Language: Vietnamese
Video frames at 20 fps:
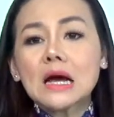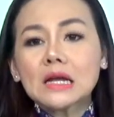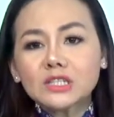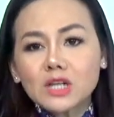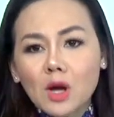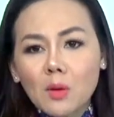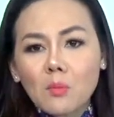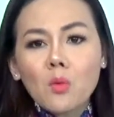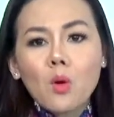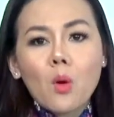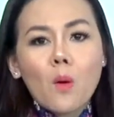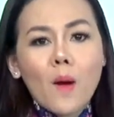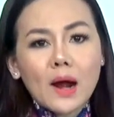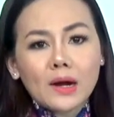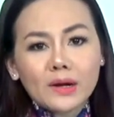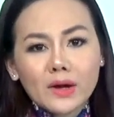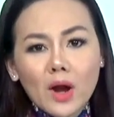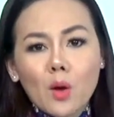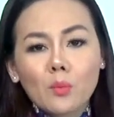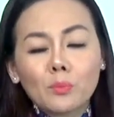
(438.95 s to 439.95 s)
trong
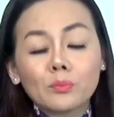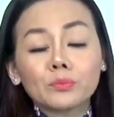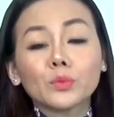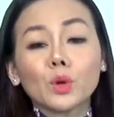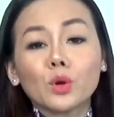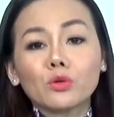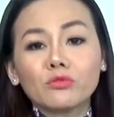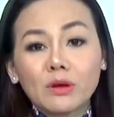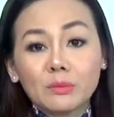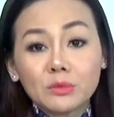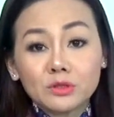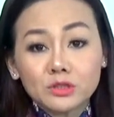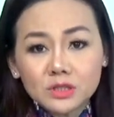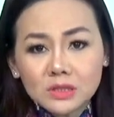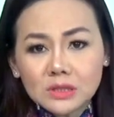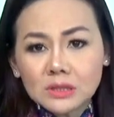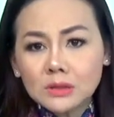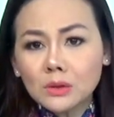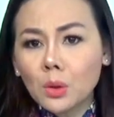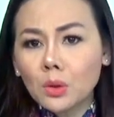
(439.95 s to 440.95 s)
hoạt động tội phạm hình
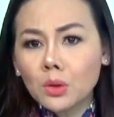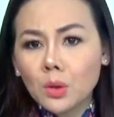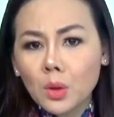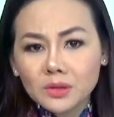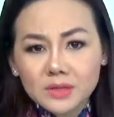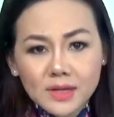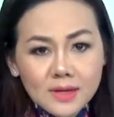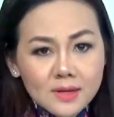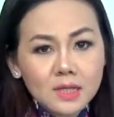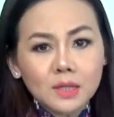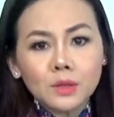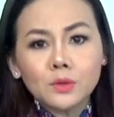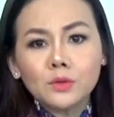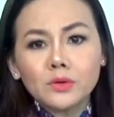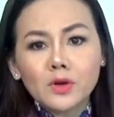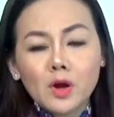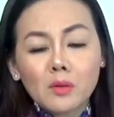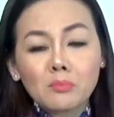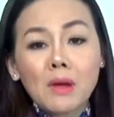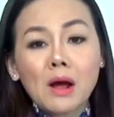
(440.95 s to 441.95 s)
sự đùi lốt giải cứu
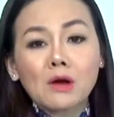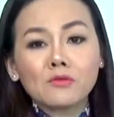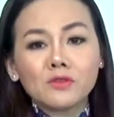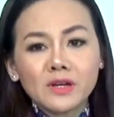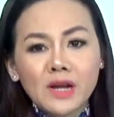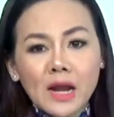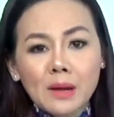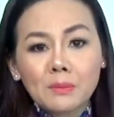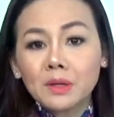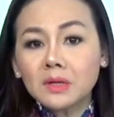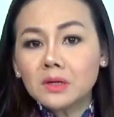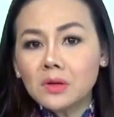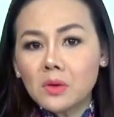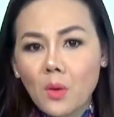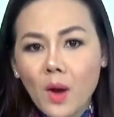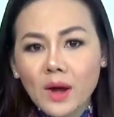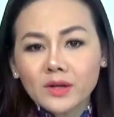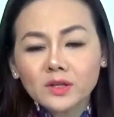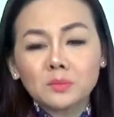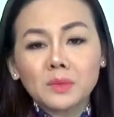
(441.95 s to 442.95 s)
đồng bào Việt Nam ở nước
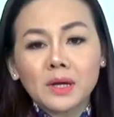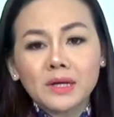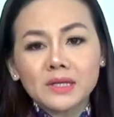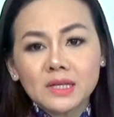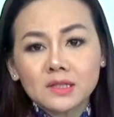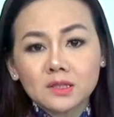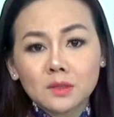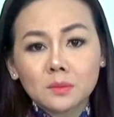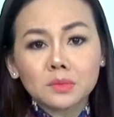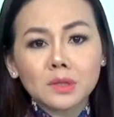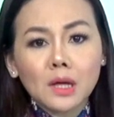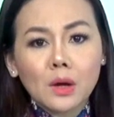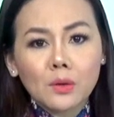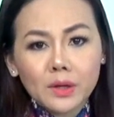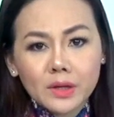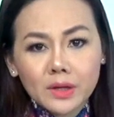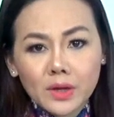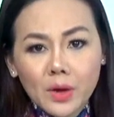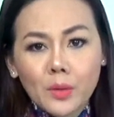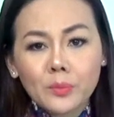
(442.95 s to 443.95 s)
ngoài trong đại dịch cúm tàu
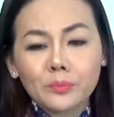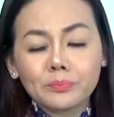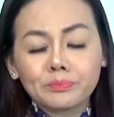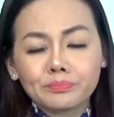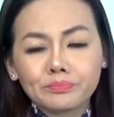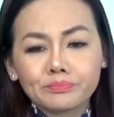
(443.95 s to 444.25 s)
hay không?